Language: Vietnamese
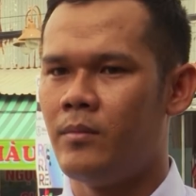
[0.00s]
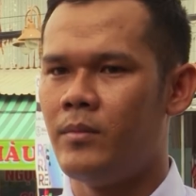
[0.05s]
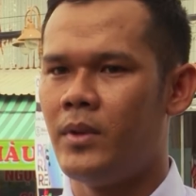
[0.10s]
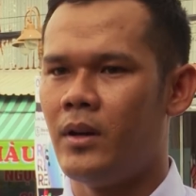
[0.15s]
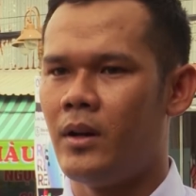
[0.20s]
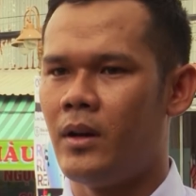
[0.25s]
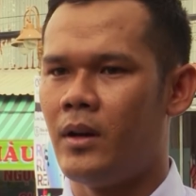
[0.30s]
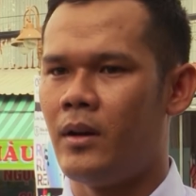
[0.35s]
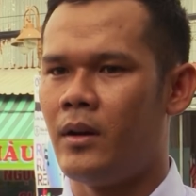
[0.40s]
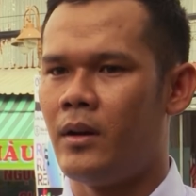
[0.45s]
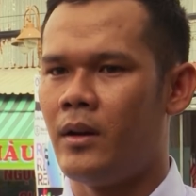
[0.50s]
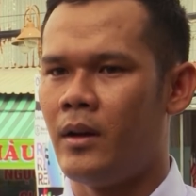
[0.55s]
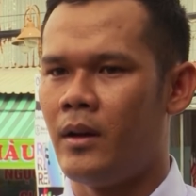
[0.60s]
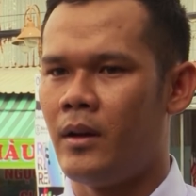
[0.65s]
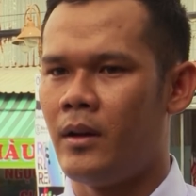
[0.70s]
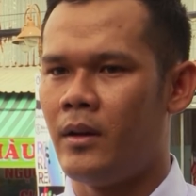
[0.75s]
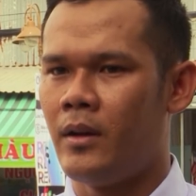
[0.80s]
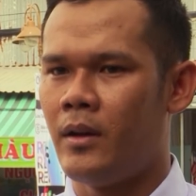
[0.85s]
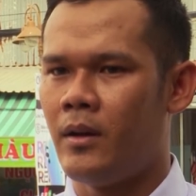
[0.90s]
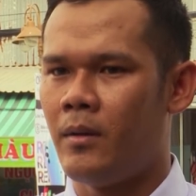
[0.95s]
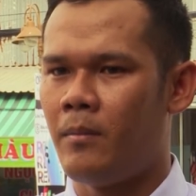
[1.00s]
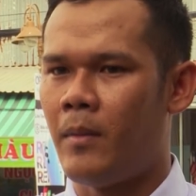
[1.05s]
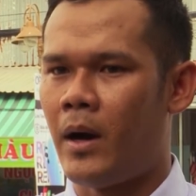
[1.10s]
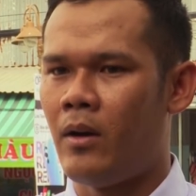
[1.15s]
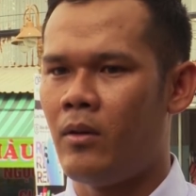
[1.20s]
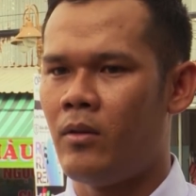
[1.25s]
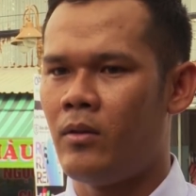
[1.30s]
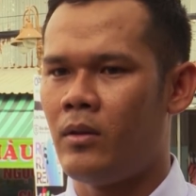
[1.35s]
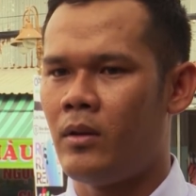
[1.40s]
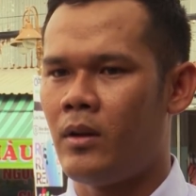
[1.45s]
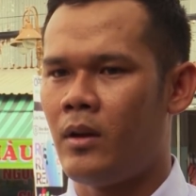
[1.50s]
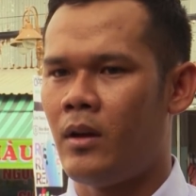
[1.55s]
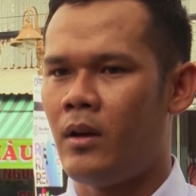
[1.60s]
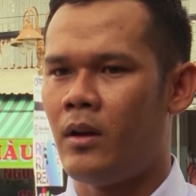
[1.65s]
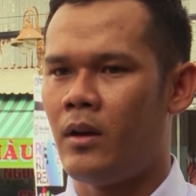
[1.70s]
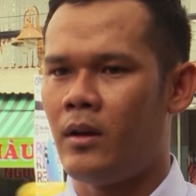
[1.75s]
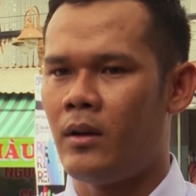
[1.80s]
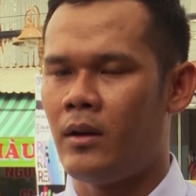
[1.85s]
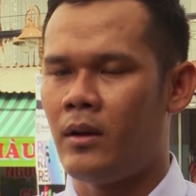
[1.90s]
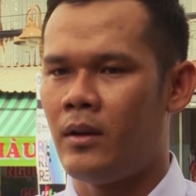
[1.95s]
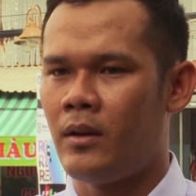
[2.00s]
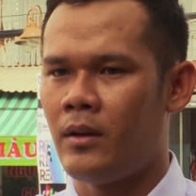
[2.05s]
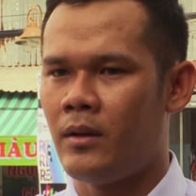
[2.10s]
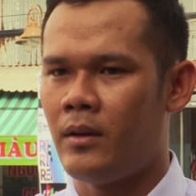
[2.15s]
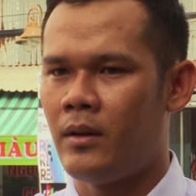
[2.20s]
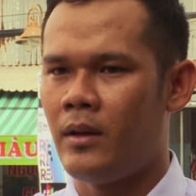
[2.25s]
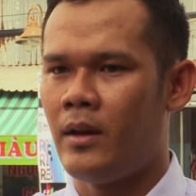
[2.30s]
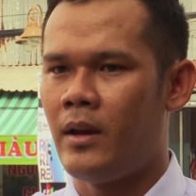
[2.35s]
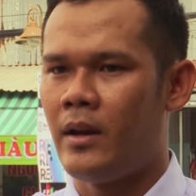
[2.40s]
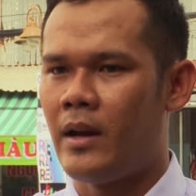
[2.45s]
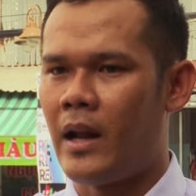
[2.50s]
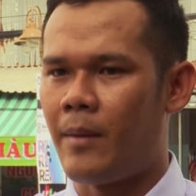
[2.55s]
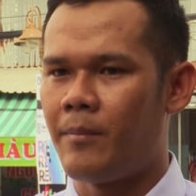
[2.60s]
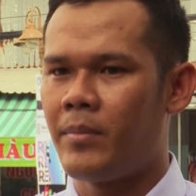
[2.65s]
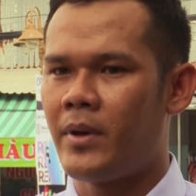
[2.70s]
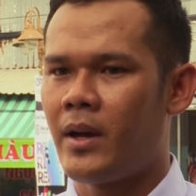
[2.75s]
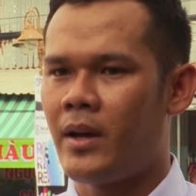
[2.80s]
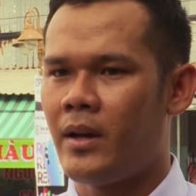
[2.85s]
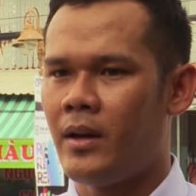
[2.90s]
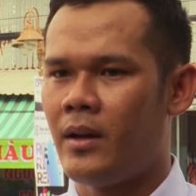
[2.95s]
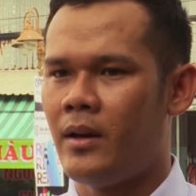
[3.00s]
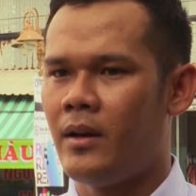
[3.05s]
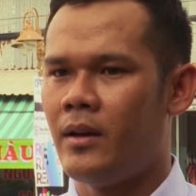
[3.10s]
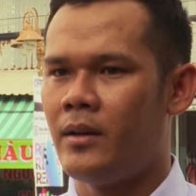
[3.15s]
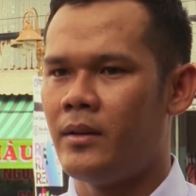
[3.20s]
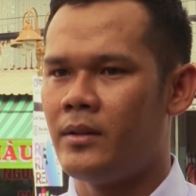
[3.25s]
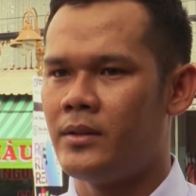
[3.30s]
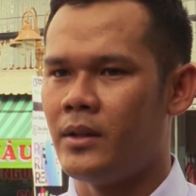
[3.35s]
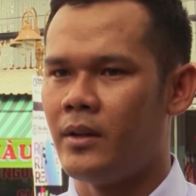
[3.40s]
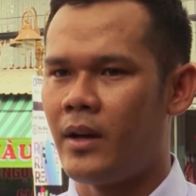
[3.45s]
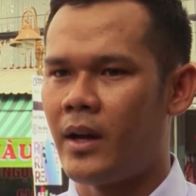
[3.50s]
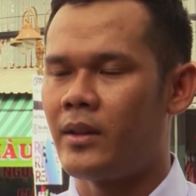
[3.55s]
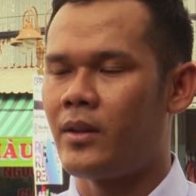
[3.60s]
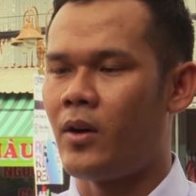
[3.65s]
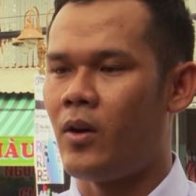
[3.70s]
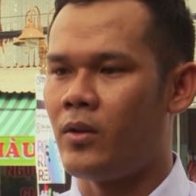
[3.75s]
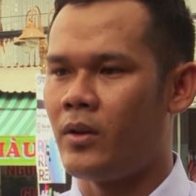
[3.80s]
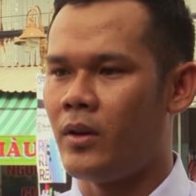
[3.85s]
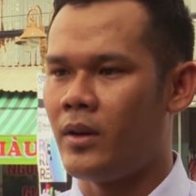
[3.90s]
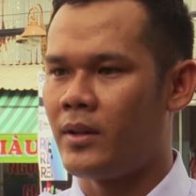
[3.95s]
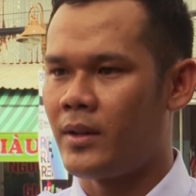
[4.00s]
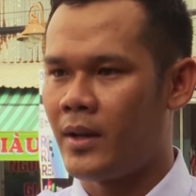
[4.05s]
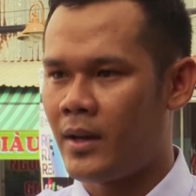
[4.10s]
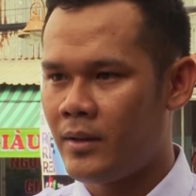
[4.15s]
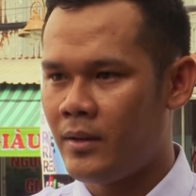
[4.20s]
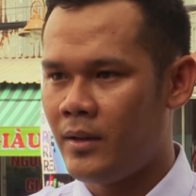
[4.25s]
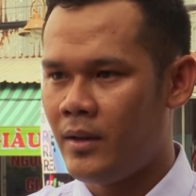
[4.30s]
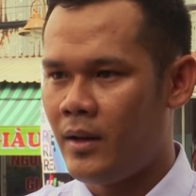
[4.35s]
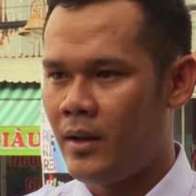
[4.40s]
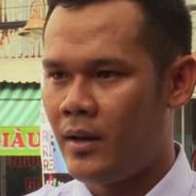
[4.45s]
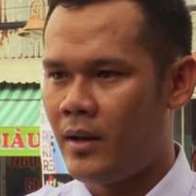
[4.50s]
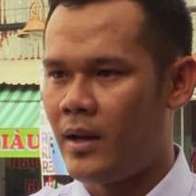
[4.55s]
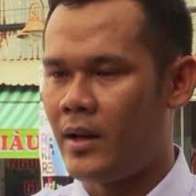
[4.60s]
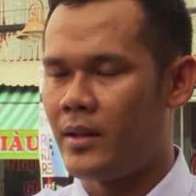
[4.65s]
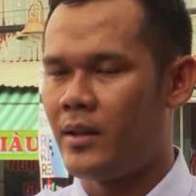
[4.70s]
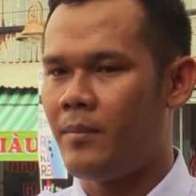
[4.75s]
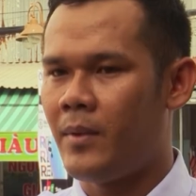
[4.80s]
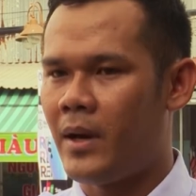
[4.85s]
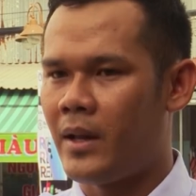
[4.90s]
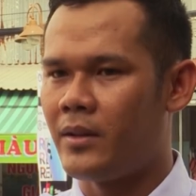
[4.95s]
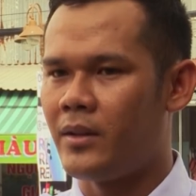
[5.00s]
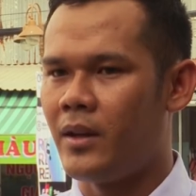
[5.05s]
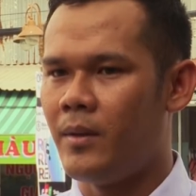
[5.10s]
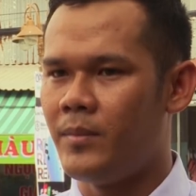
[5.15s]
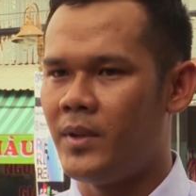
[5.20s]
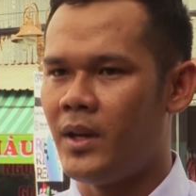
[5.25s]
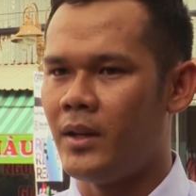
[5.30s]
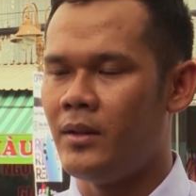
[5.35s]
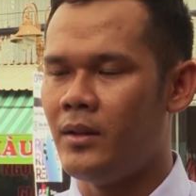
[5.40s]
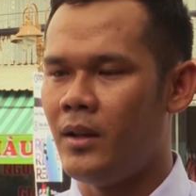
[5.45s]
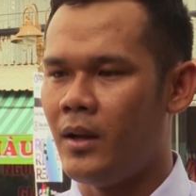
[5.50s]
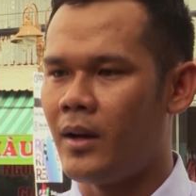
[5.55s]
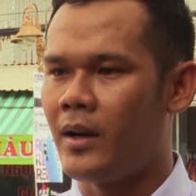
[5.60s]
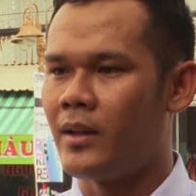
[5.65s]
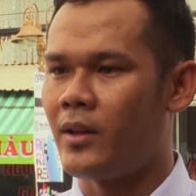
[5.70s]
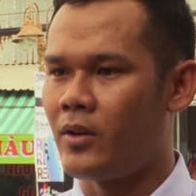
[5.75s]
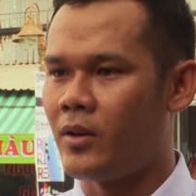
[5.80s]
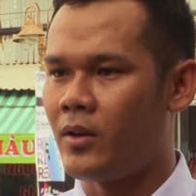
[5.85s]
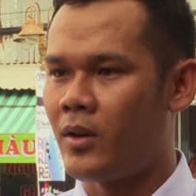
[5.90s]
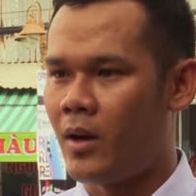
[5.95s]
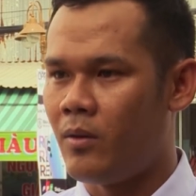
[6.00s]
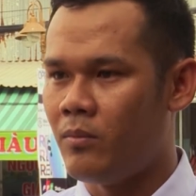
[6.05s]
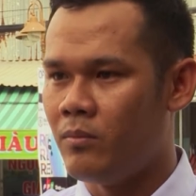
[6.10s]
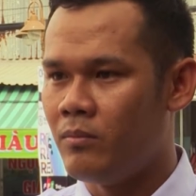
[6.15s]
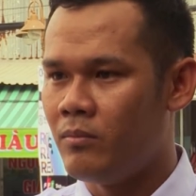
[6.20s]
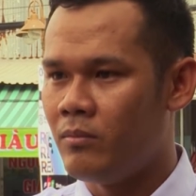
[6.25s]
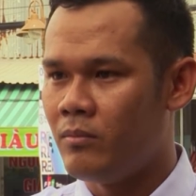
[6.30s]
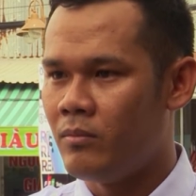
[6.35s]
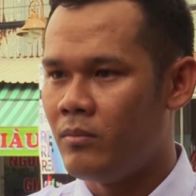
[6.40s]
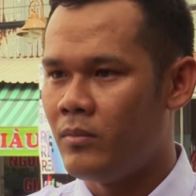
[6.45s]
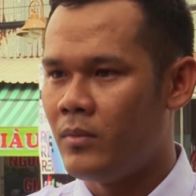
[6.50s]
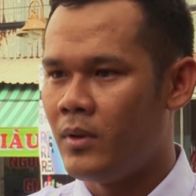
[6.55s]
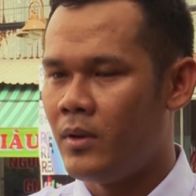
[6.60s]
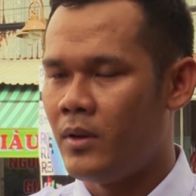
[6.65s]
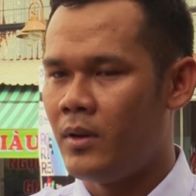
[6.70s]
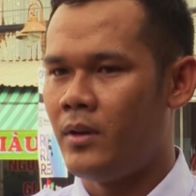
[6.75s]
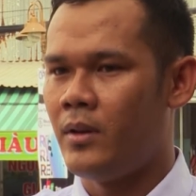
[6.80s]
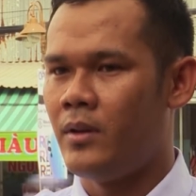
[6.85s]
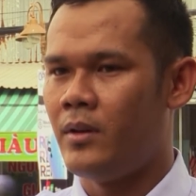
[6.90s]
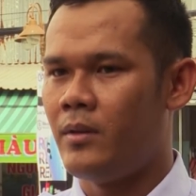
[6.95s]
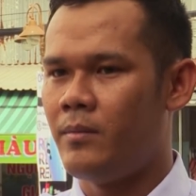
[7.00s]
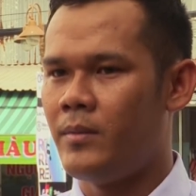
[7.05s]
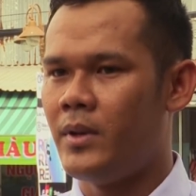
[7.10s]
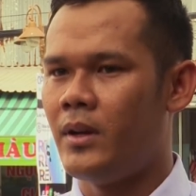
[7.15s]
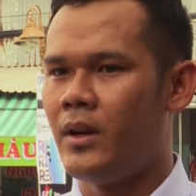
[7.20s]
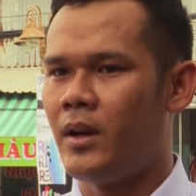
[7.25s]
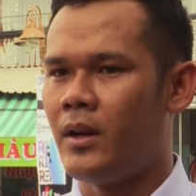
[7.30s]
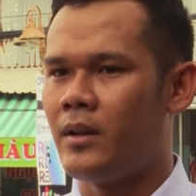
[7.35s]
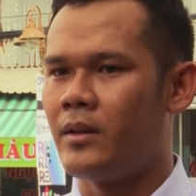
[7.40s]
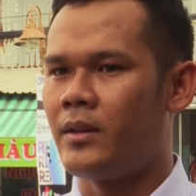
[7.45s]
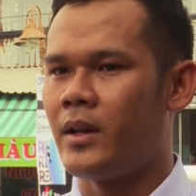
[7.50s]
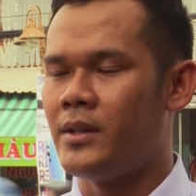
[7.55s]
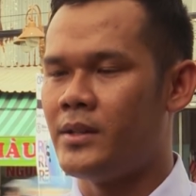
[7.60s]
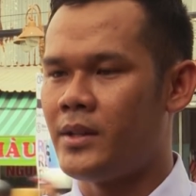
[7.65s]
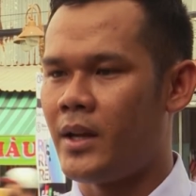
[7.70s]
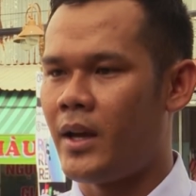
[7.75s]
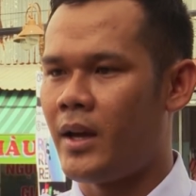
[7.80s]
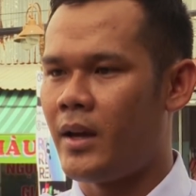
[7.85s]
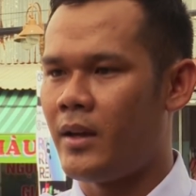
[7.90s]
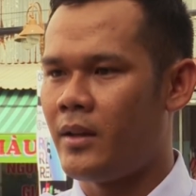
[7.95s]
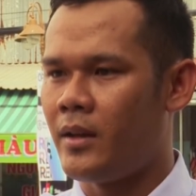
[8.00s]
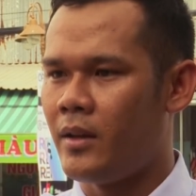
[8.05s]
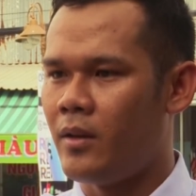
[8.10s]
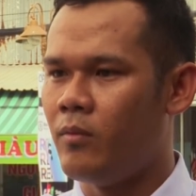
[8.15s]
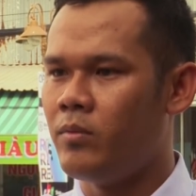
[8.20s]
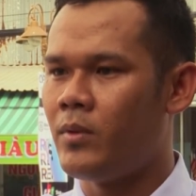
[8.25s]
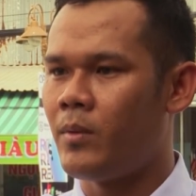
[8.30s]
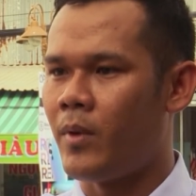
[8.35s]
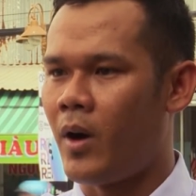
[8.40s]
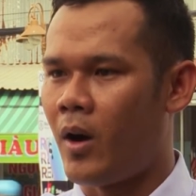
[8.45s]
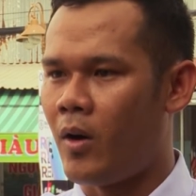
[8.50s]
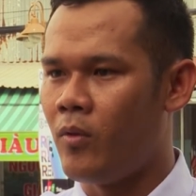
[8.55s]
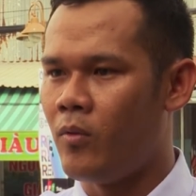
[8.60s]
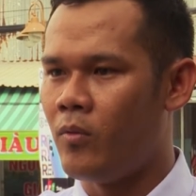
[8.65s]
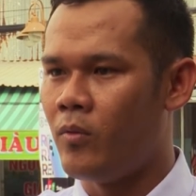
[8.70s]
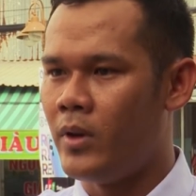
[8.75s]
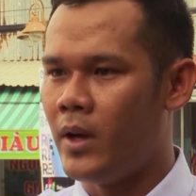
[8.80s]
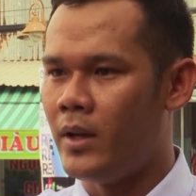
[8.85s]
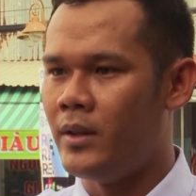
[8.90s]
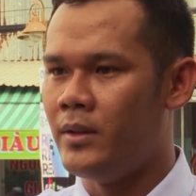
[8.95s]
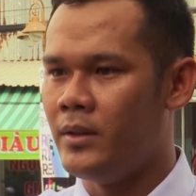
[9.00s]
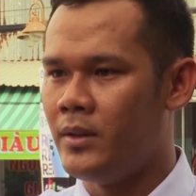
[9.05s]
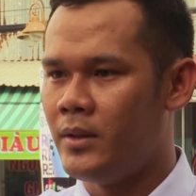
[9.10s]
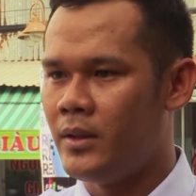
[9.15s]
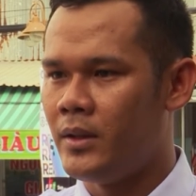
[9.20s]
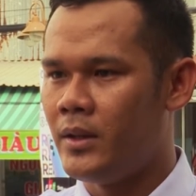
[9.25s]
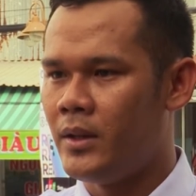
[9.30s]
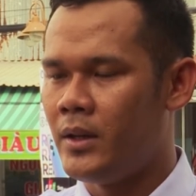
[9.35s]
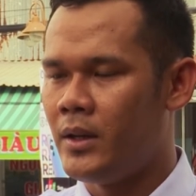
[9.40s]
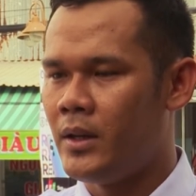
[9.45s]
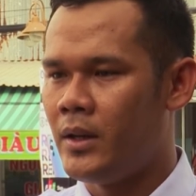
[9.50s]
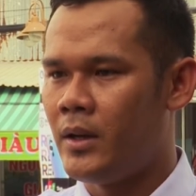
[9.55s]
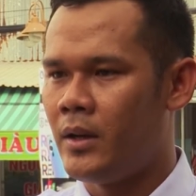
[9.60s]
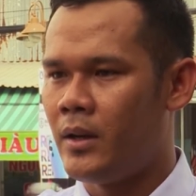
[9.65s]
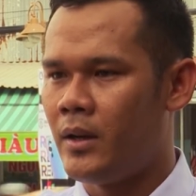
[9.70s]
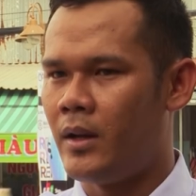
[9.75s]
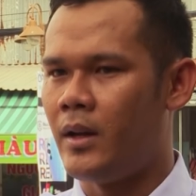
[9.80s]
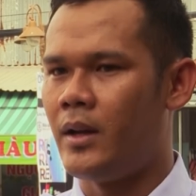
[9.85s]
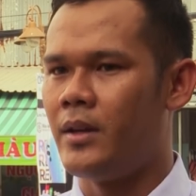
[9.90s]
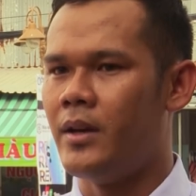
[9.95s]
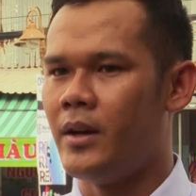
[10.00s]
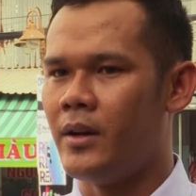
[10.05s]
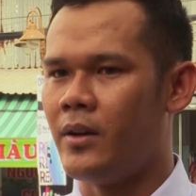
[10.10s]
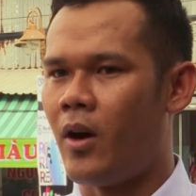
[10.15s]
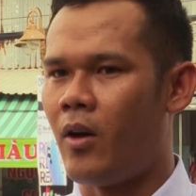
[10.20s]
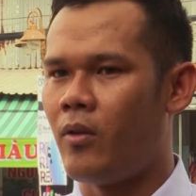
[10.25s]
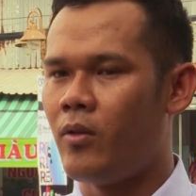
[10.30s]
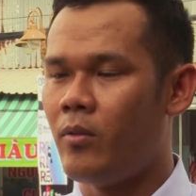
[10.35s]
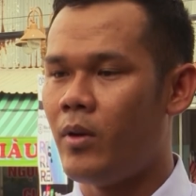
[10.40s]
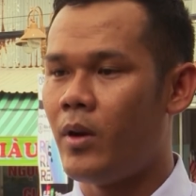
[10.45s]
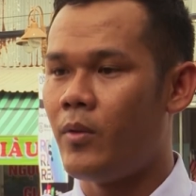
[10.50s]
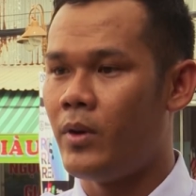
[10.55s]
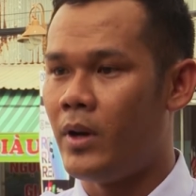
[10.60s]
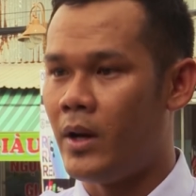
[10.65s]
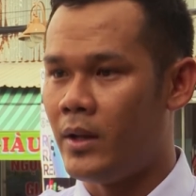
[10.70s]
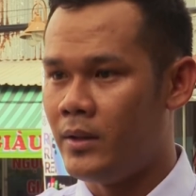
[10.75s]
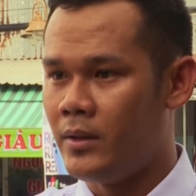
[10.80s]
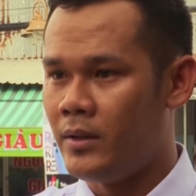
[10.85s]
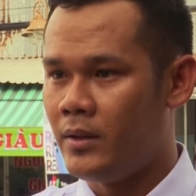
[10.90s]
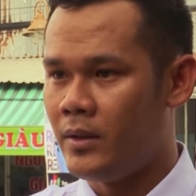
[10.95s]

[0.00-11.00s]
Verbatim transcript: giống như là để à, bảo à, đảm cái à, sự an toàn cho hành khách là chấp hành nghiêm chỉnh luật an toàn giao thông giống như là chạy xe thì đúng tốc độ quy định và dừng đổ đúng nơi quy định